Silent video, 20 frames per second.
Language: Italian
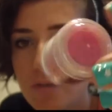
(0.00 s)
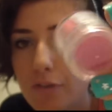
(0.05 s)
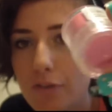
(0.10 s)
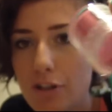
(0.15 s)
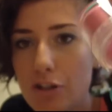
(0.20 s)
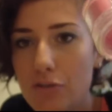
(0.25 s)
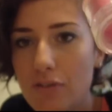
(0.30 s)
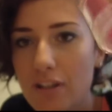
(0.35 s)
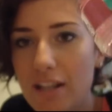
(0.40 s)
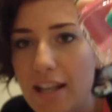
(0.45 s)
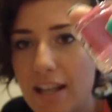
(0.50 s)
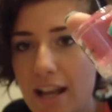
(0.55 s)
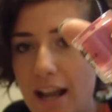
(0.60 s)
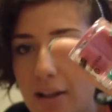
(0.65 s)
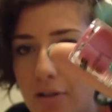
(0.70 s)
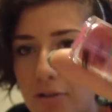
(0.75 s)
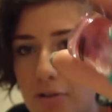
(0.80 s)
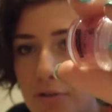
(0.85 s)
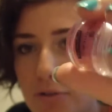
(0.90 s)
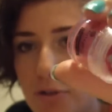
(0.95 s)
vi faccio vedere
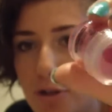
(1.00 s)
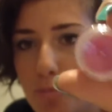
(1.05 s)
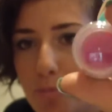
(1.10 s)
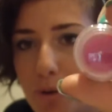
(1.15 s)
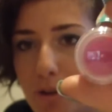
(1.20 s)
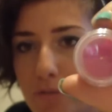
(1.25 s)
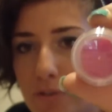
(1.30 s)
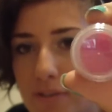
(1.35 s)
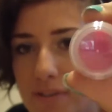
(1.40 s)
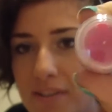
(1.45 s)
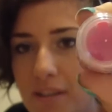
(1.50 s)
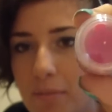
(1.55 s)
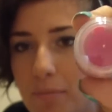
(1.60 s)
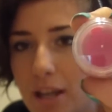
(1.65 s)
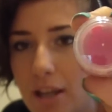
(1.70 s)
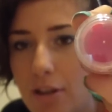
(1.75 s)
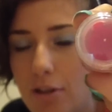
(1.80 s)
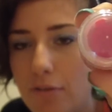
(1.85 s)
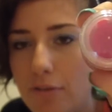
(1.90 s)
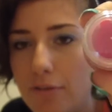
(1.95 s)
ecco sopra forse è
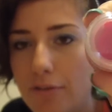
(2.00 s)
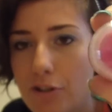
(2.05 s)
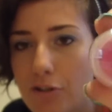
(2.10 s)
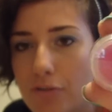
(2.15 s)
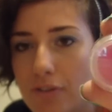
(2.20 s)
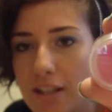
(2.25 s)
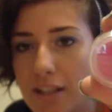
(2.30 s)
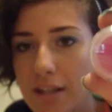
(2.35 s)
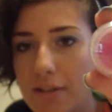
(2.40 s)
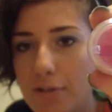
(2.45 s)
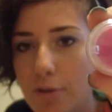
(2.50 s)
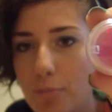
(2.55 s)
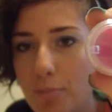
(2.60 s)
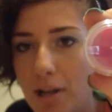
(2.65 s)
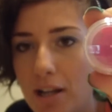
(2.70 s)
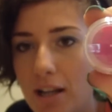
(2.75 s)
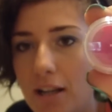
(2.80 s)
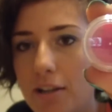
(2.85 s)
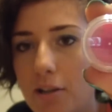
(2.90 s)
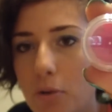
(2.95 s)
meglio vi faccio vedere
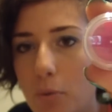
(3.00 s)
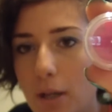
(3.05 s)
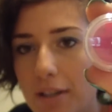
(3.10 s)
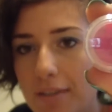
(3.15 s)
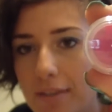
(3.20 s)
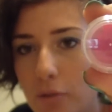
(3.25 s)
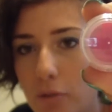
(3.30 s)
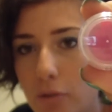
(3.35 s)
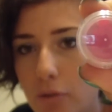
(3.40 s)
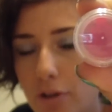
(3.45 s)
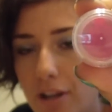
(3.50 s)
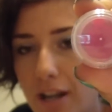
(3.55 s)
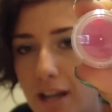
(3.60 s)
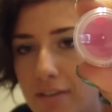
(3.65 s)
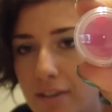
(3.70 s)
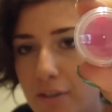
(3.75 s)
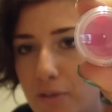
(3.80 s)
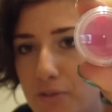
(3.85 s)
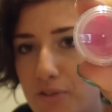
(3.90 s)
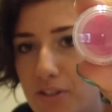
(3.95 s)
sopra la linguetta
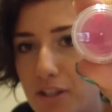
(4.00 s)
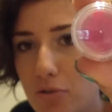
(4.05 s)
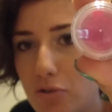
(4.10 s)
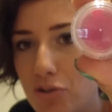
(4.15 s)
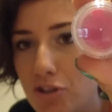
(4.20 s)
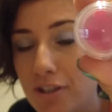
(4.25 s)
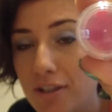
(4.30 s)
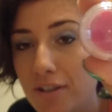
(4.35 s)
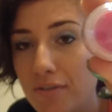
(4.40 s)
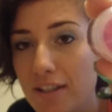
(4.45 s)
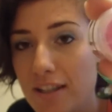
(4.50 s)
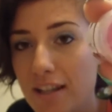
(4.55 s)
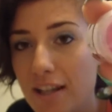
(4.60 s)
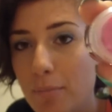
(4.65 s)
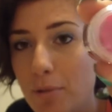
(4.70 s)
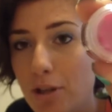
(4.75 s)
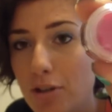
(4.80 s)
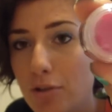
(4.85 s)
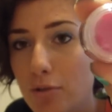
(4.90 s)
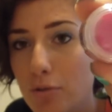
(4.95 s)
colorata così riuscite a
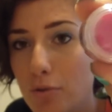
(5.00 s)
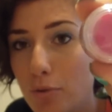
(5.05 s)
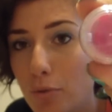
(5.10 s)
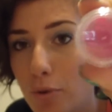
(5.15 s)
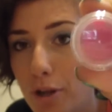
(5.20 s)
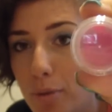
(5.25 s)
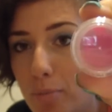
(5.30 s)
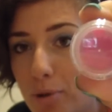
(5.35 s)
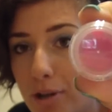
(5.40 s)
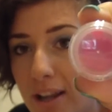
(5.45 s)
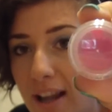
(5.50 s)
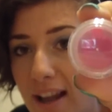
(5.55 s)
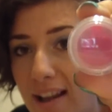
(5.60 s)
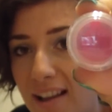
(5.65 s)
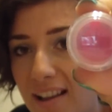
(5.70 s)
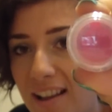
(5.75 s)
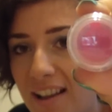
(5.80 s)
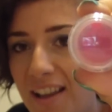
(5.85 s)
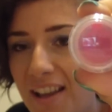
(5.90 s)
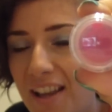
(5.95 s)
vedere meglio il colore perché
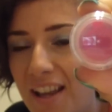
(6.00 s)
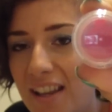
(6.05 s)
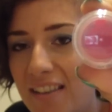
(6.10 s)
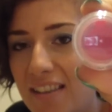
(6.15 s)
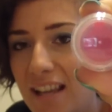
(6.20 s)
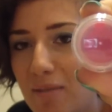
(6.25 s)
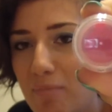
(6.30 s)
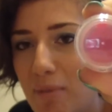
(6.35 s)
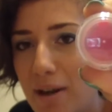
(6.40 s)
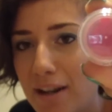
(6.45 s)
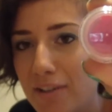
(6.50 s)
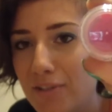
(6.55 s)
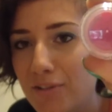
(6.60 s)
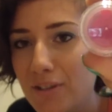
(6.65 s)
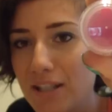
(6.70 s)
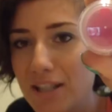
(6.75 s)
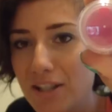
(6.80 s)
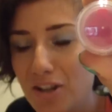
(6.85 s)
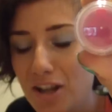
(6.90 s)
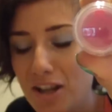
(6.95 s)
dal
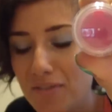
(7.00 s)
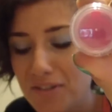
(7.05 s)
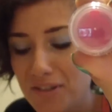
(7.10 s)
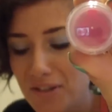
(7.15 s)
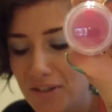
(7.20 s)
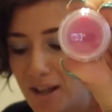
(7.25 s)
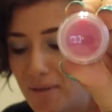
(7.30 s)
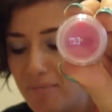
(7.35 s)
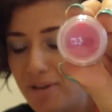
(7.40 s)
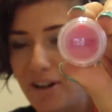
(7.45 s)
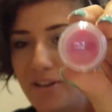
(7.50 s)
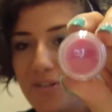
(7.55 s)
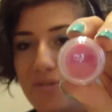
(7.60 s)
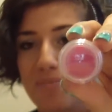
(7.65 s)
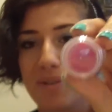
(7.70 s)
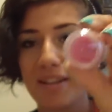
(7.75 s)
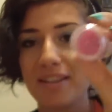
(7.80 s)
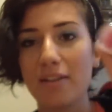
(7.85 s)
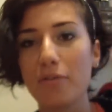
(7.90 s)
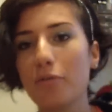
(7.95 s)
barattolino la videocamera
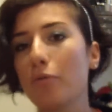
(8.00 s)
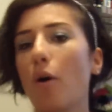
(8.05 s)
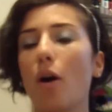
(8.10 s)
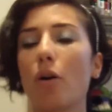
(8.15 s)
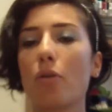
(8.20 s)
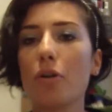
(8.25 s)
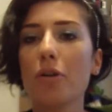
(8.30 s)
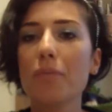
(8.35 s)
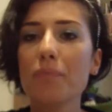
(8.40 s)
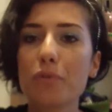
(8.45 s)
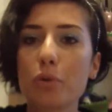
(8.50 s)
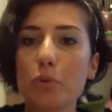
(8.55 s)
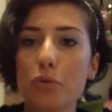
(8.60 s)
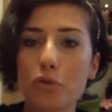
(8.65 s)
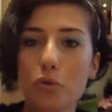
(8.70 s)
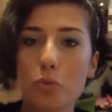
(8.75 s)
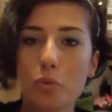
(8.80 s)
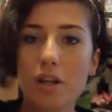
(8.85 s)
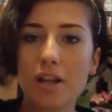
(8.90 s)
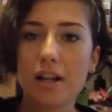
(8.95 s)
non mette a fuoco
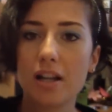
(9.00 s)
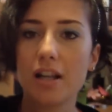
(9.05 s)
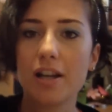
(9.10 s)
questo qui era